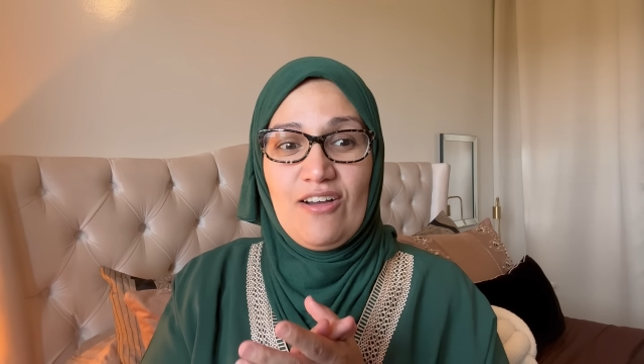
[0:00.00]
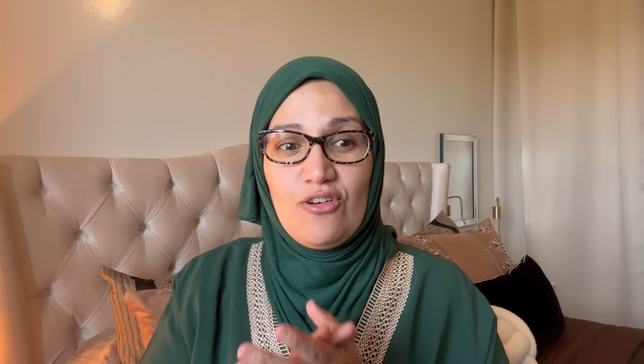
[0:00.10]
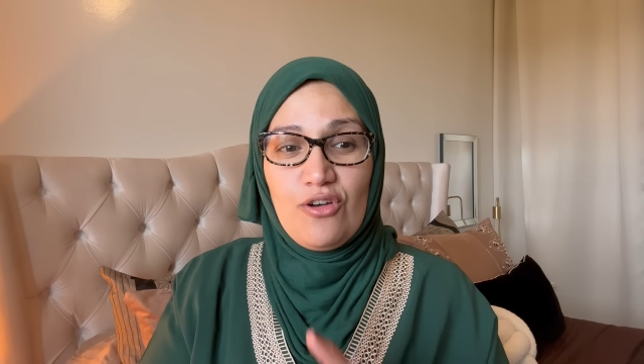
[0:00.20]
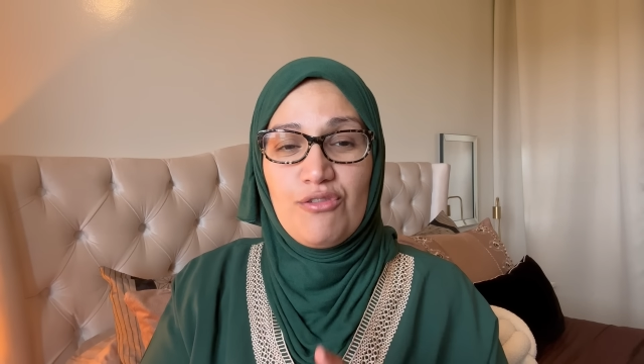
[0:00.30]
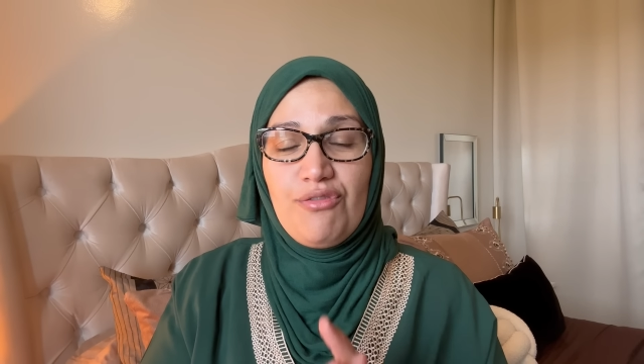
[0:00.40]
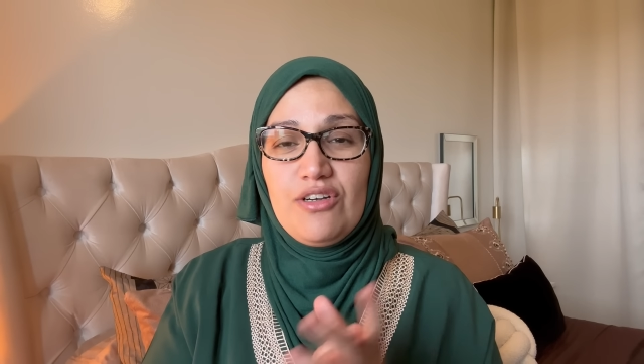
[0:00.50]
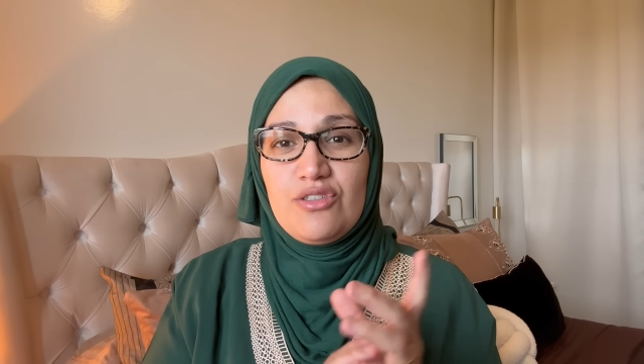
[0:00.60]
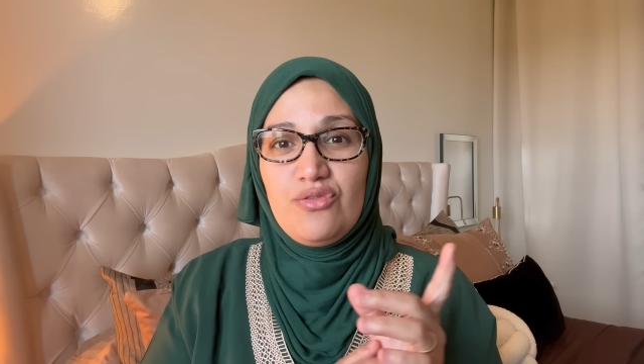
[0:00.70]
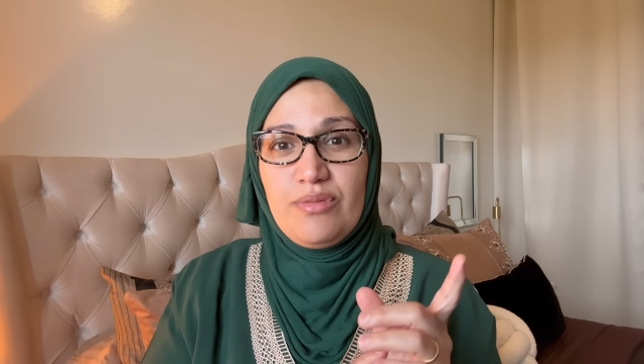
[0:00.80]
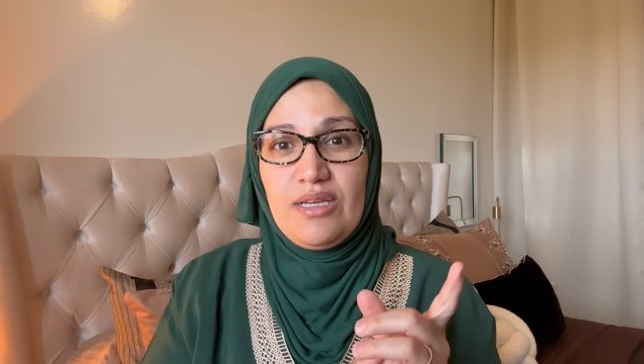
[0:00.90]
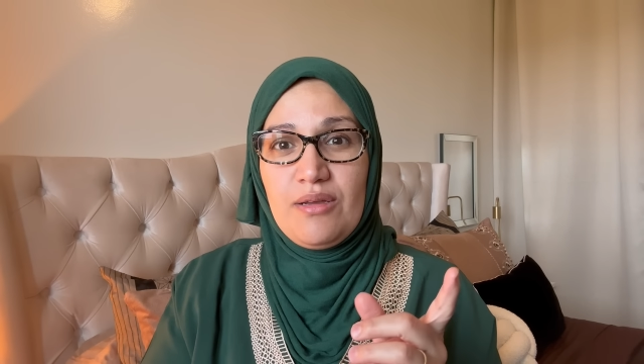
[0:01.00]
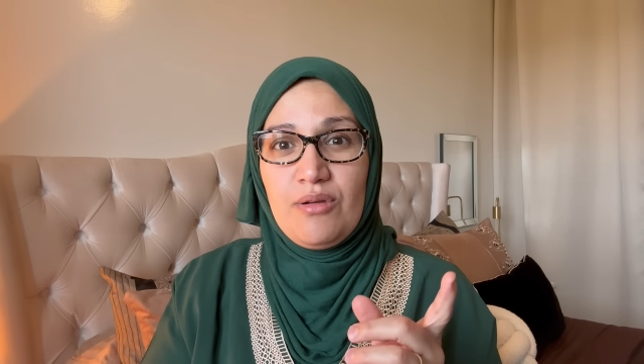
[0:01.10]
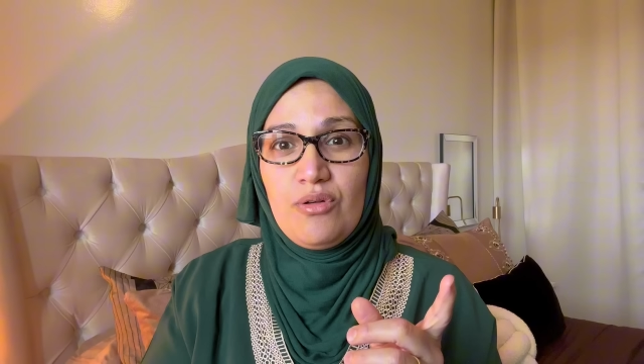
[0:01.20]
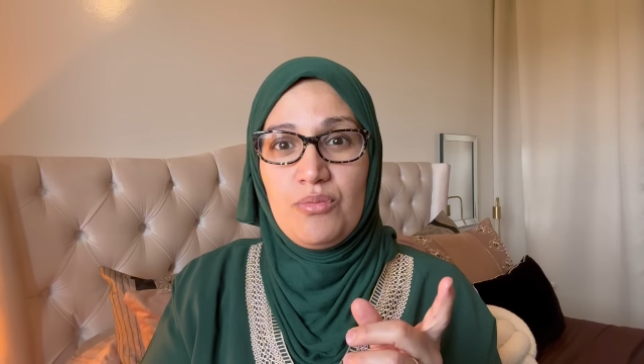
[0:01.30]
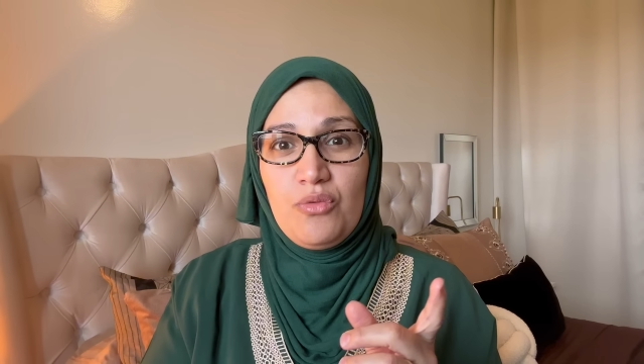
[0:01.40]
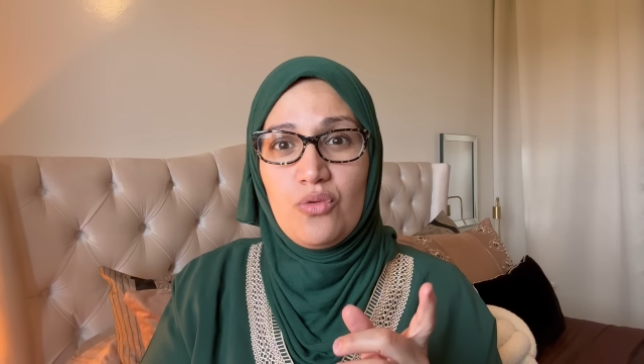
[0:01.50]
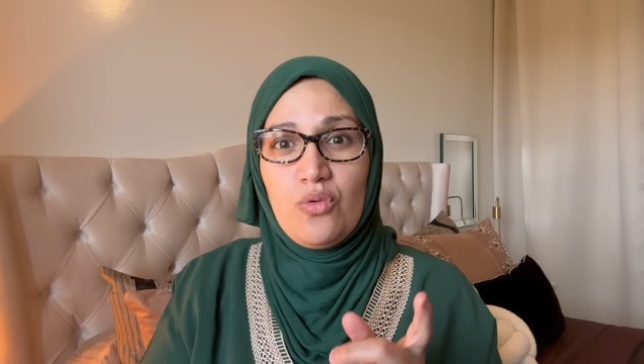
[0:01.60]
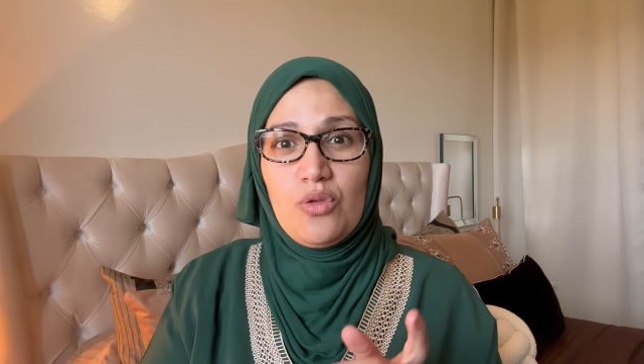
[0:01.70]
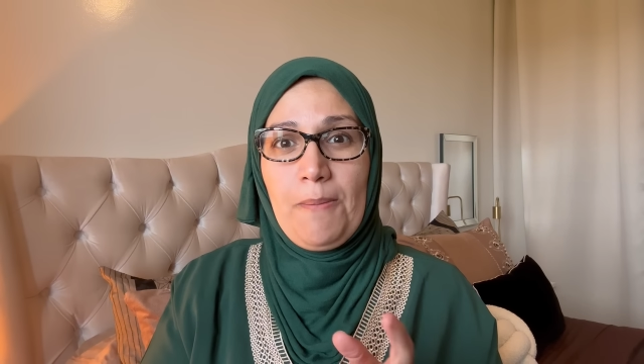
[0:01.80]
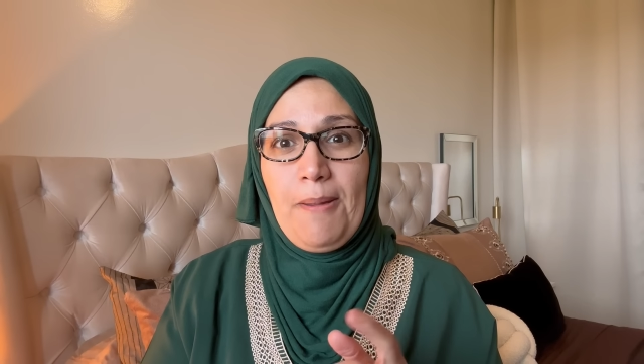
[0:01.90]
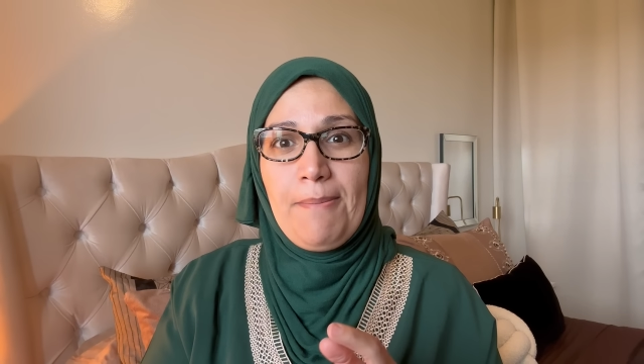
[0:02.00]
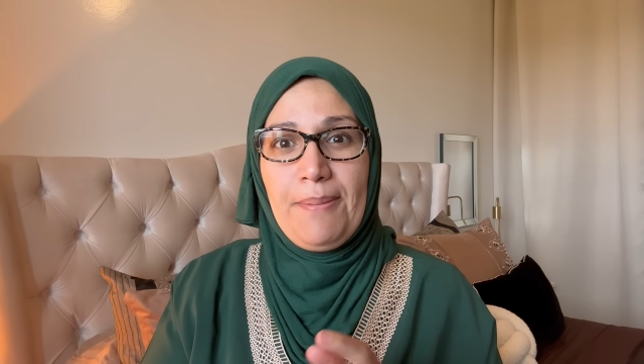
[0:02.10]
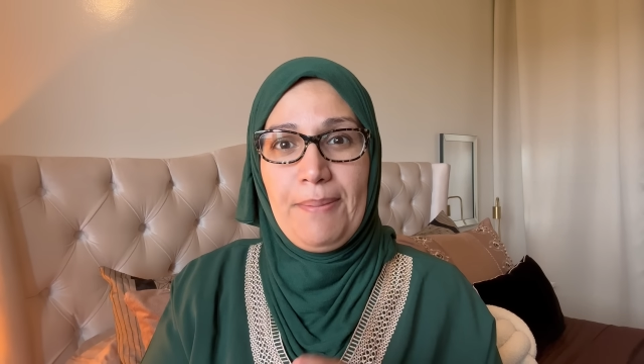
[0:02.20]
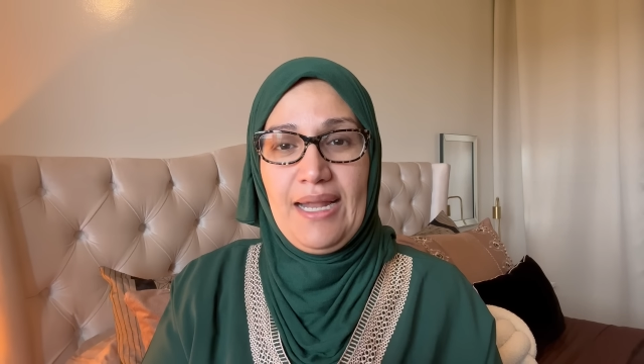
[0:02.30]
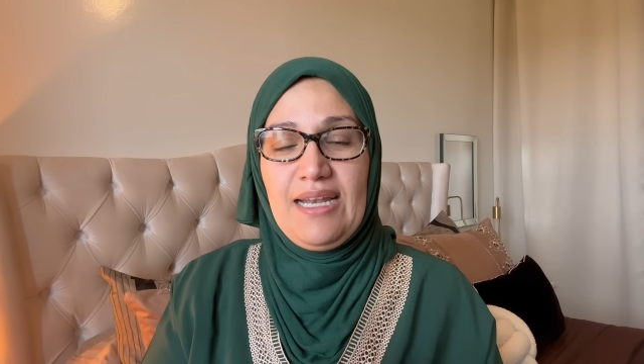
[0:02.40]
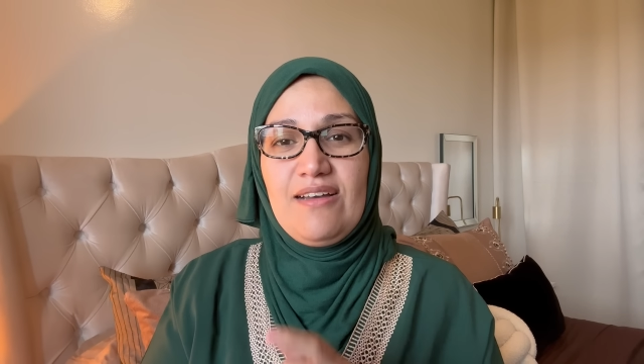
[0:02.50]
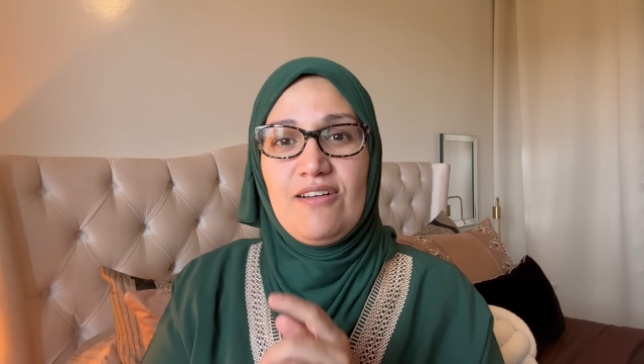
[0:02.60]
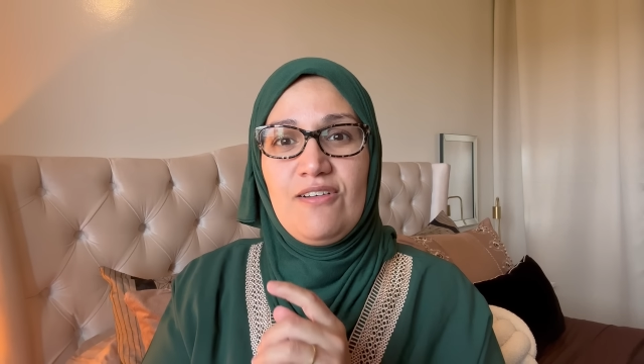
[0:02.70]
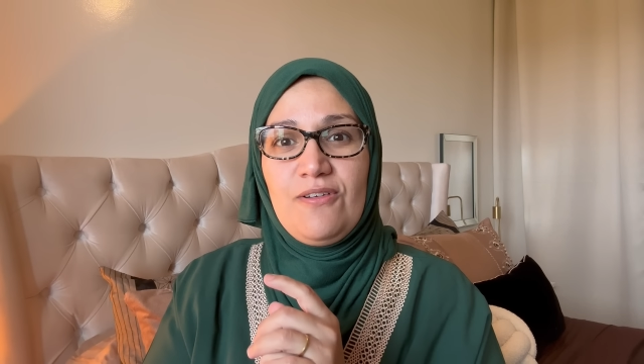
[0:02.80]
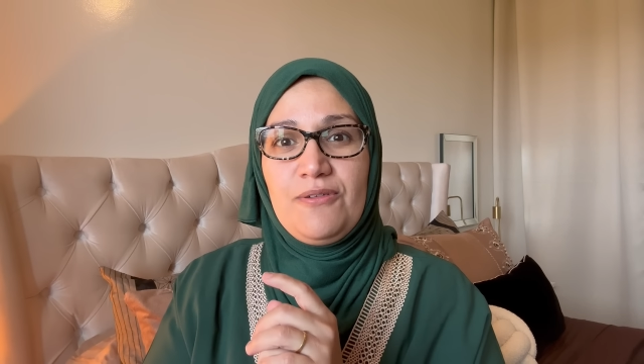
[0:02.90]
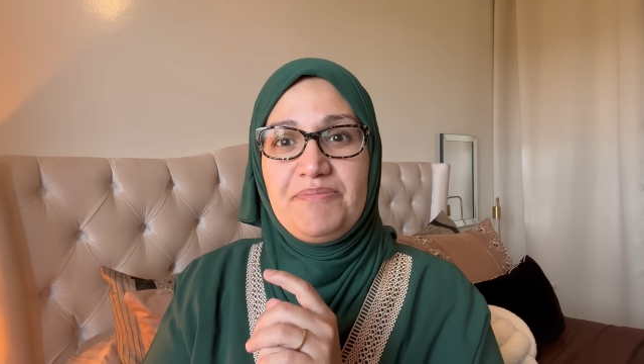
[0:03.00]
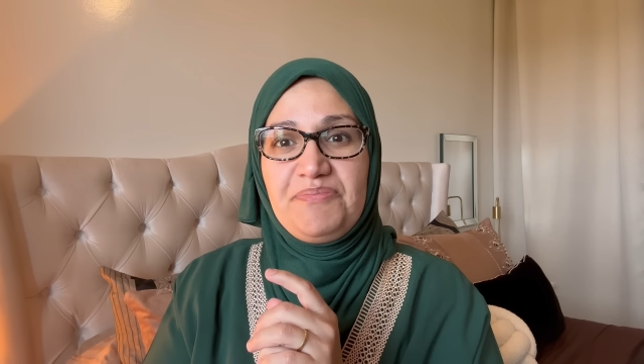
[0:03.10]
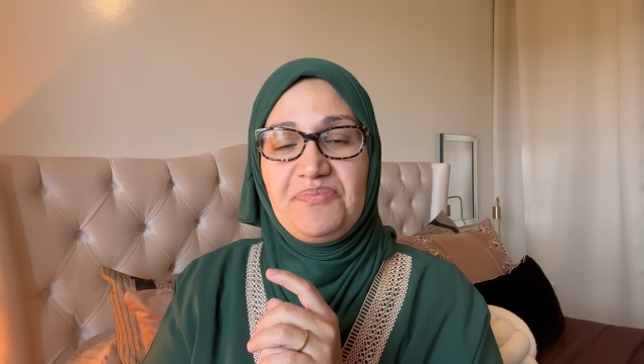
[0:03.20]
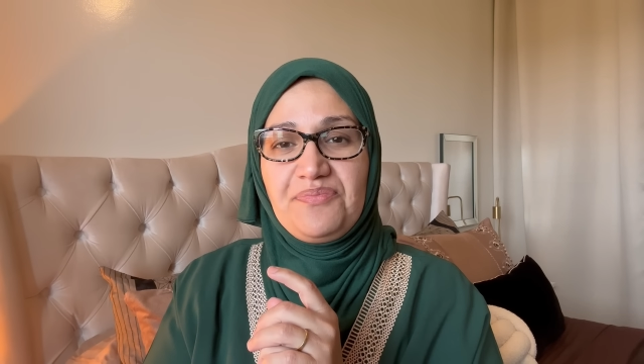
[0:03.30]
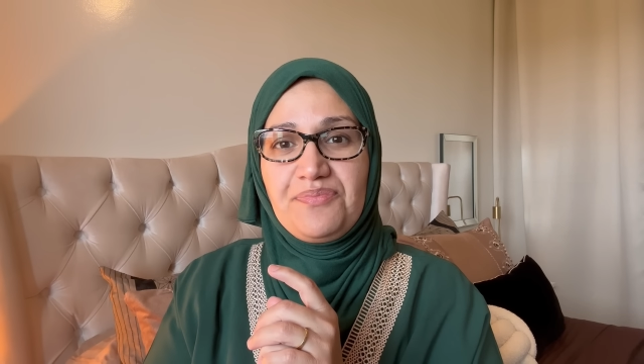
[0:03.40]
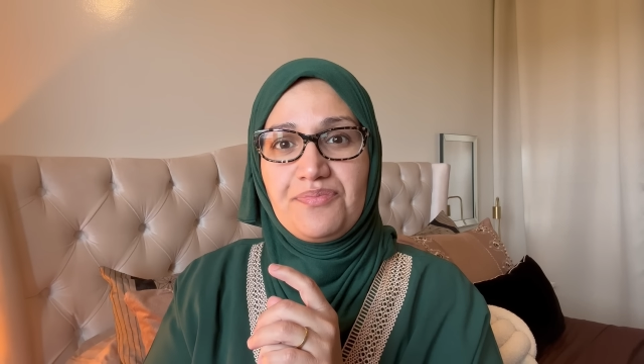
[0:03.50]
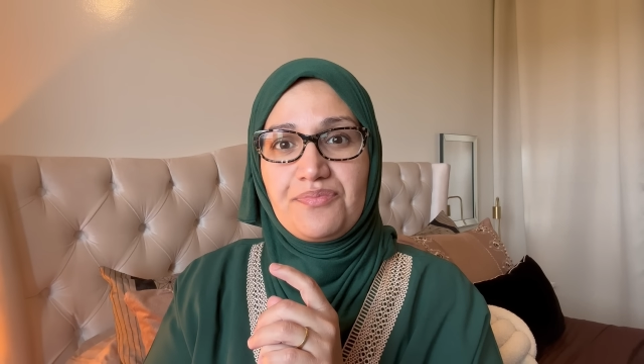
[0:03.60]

encore une fois, je vous mets euh, mon compte PayPal euh,